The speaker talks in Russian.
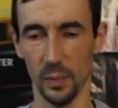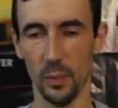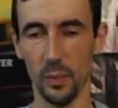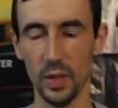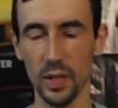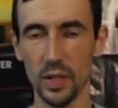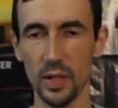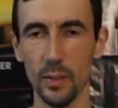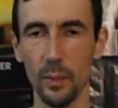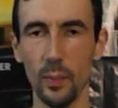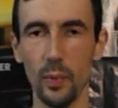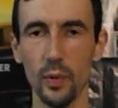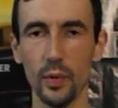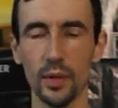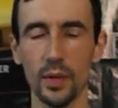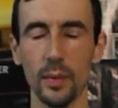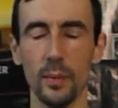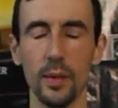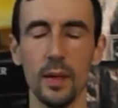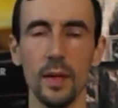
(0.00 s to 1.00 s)
Большим
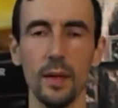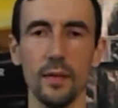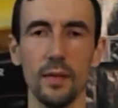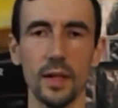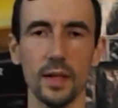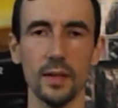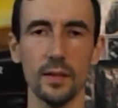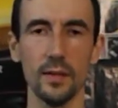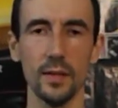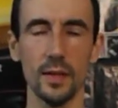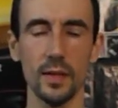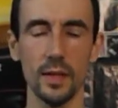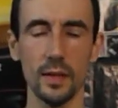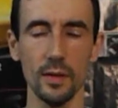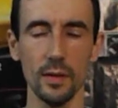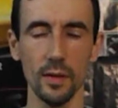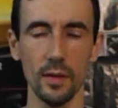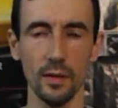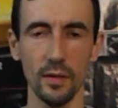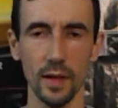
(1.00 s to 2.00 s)
плюсом э,
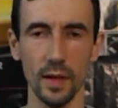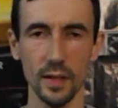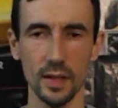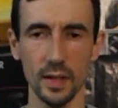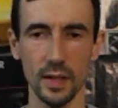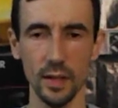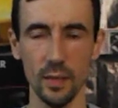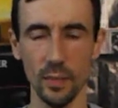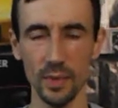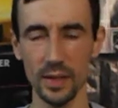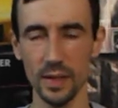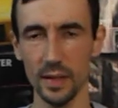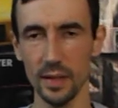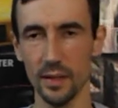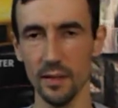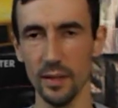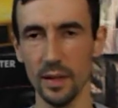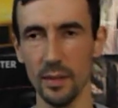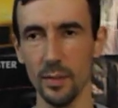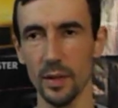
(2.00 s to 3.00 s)
ВАЗ-2102 стало в
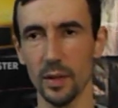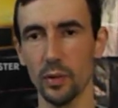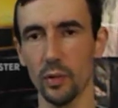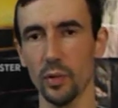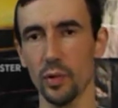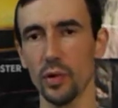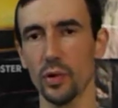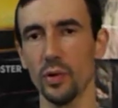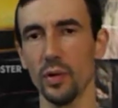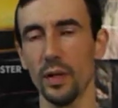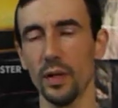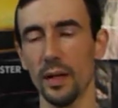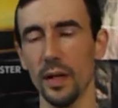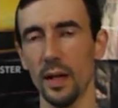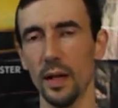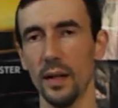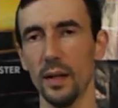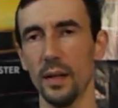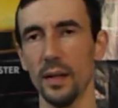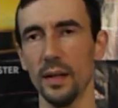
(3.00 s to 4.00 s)
последнее время то, что
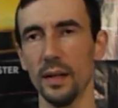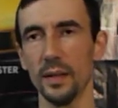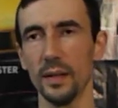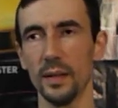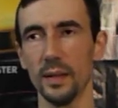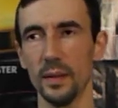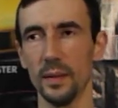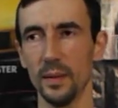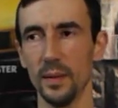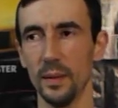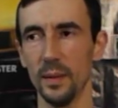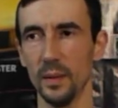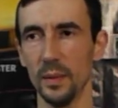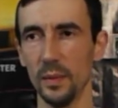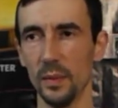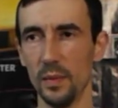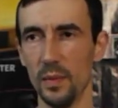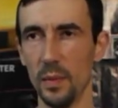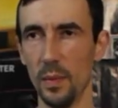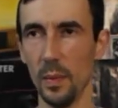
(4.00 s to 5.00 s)
она,
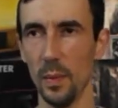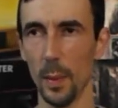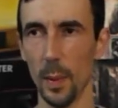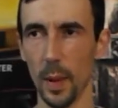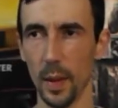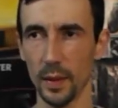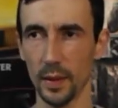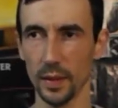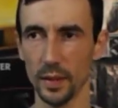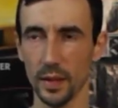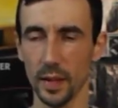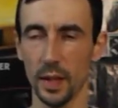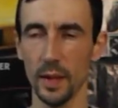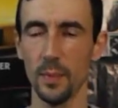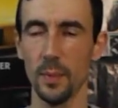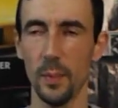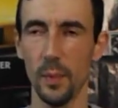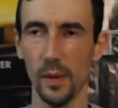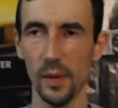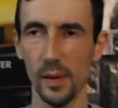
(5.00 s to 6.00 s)
э, так
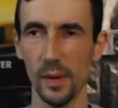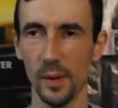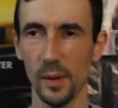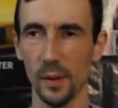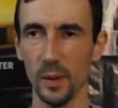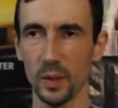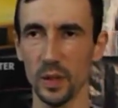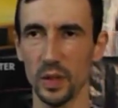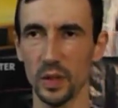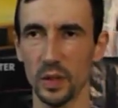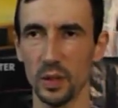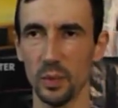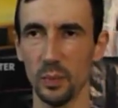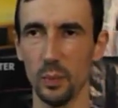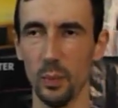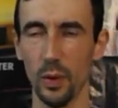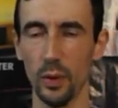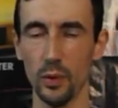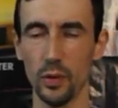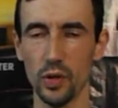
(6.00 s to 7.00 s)
сказать,
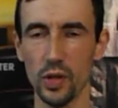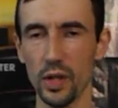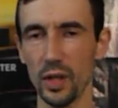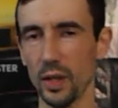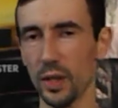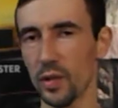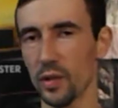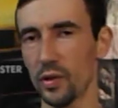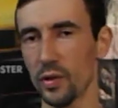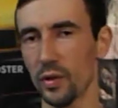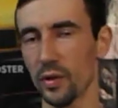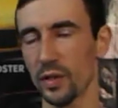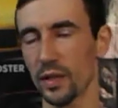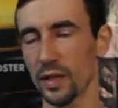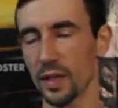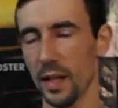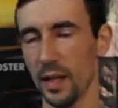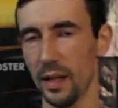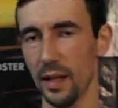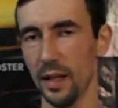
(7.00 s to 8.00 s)
получилось, что
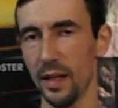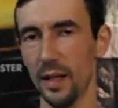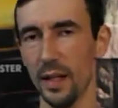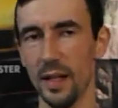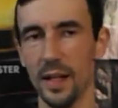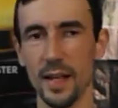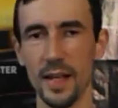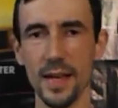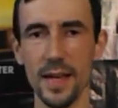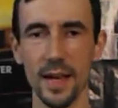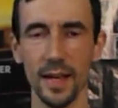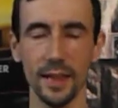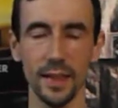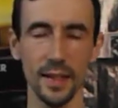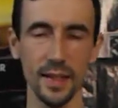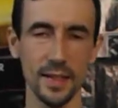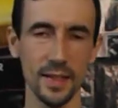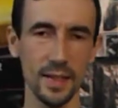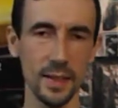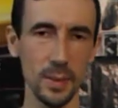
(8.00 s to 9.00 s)
стала
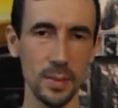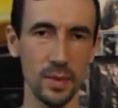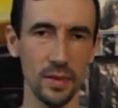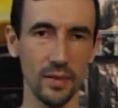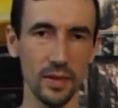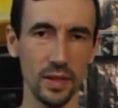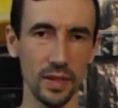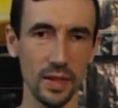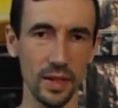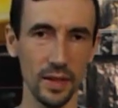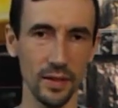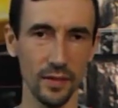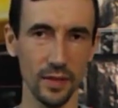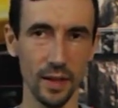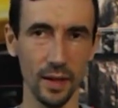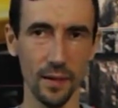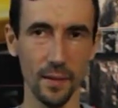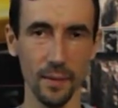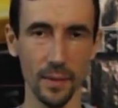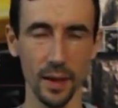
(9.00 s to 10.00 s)
легендой зимнего
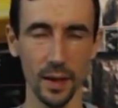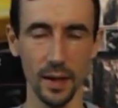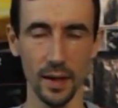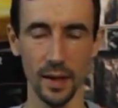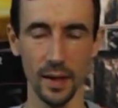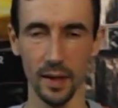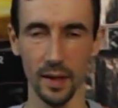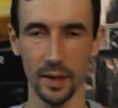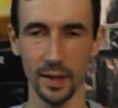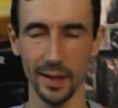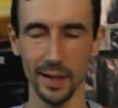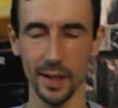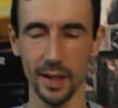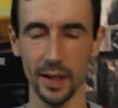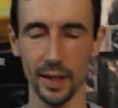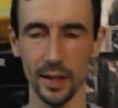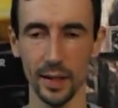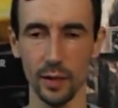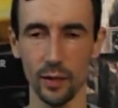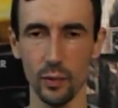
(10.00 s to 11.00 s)
дрифта, так как
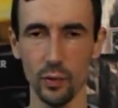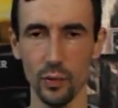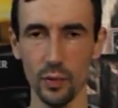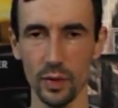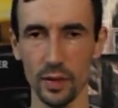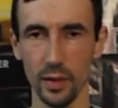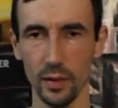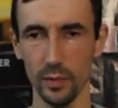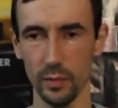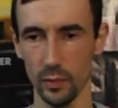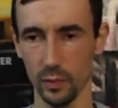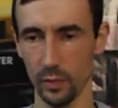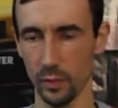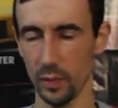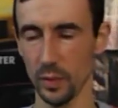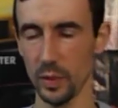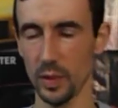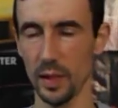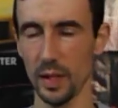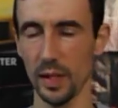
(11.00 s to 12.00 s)
этот кузов,
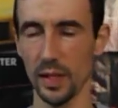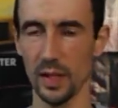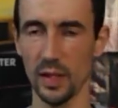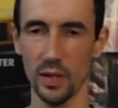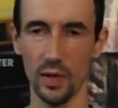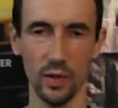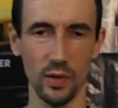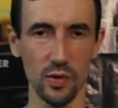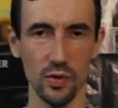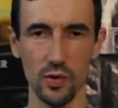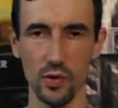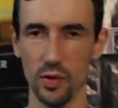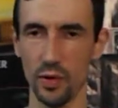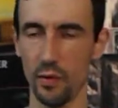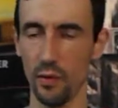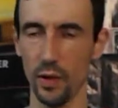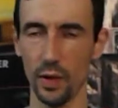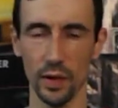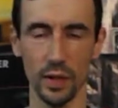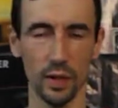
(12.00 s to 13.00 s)
ну, э,
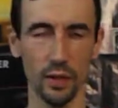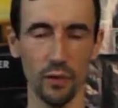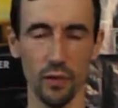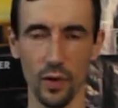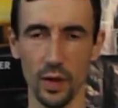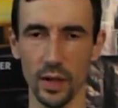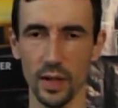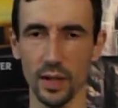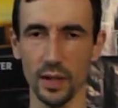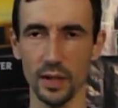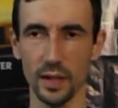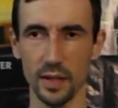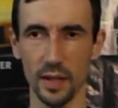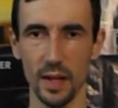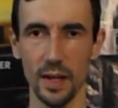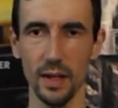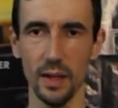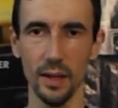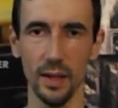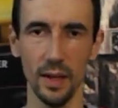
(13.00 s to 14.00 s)
четверки, двойки,
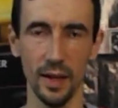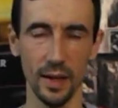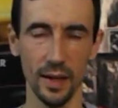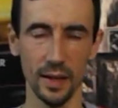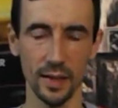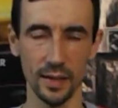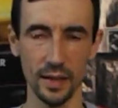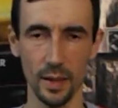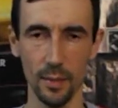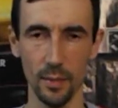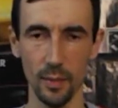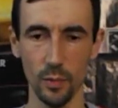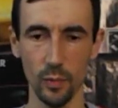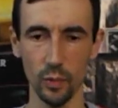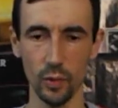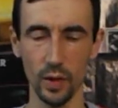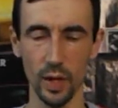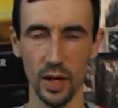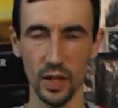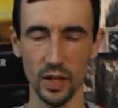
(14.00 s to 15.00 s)
стал самым
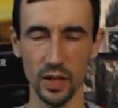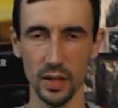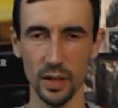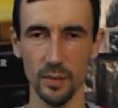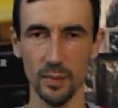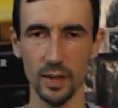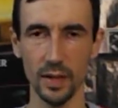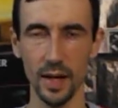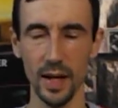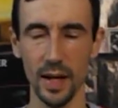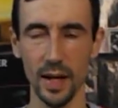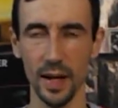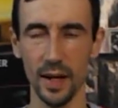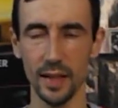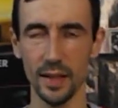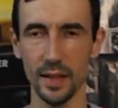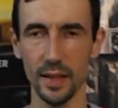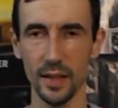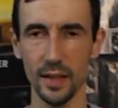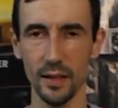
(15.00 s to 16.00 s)
удачным
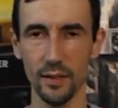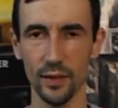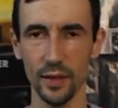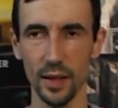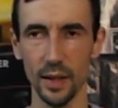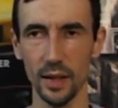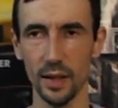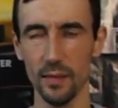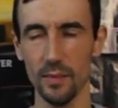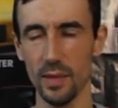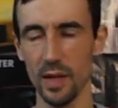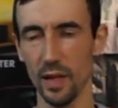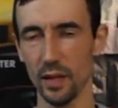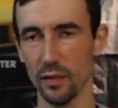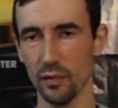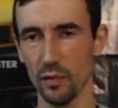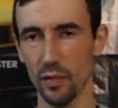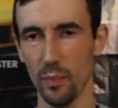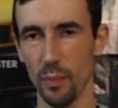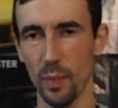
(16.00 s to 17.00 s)
для дрифта,
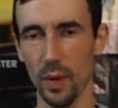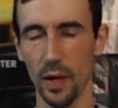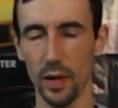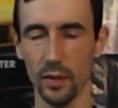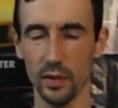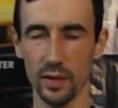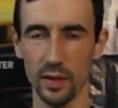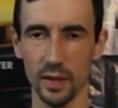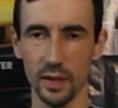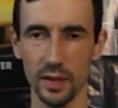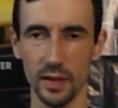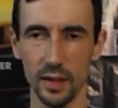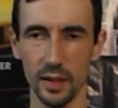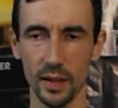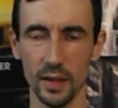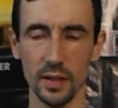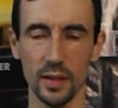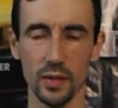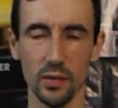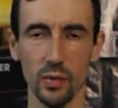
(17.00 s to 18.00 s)
имеет свою парусность,
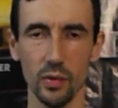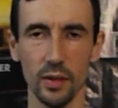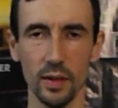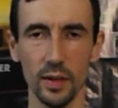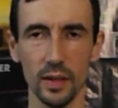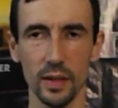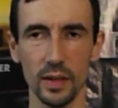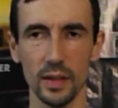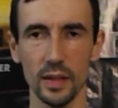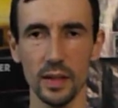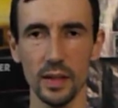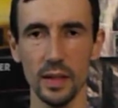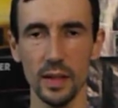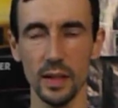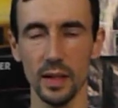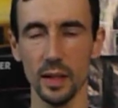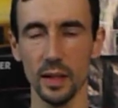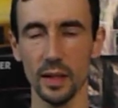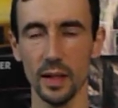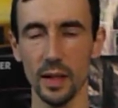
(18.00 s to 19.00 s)
инерционность
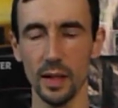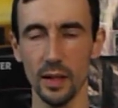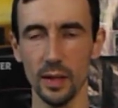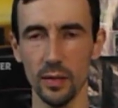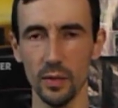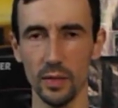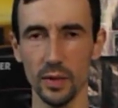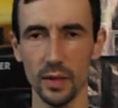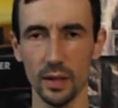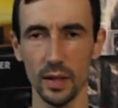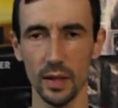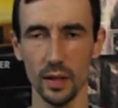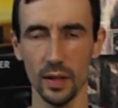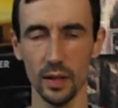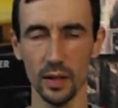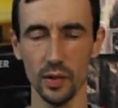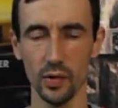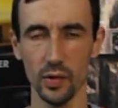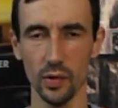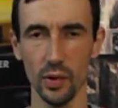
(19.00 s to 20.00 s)
и контролируется
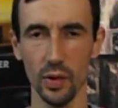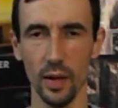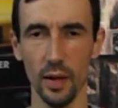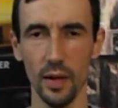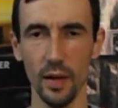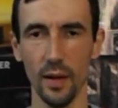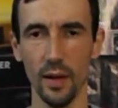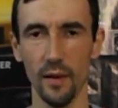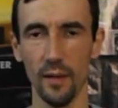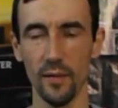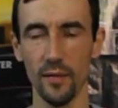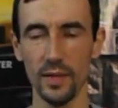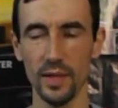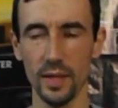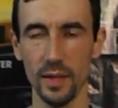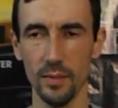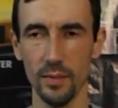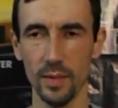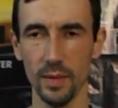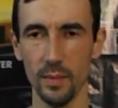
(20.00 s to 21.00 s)
хорошо в
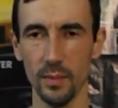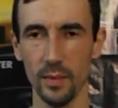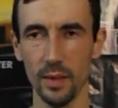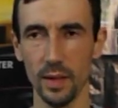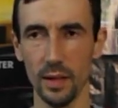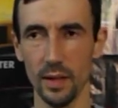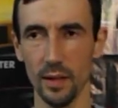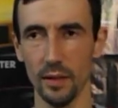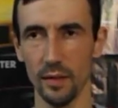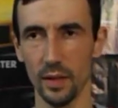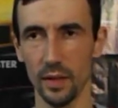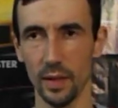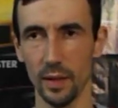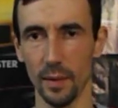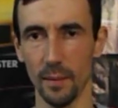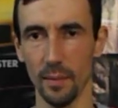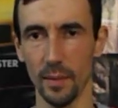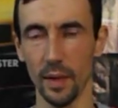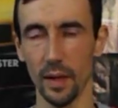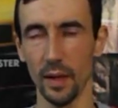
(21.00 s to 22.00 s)
зимнем
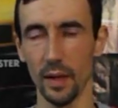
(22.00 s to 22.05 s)
дрифте.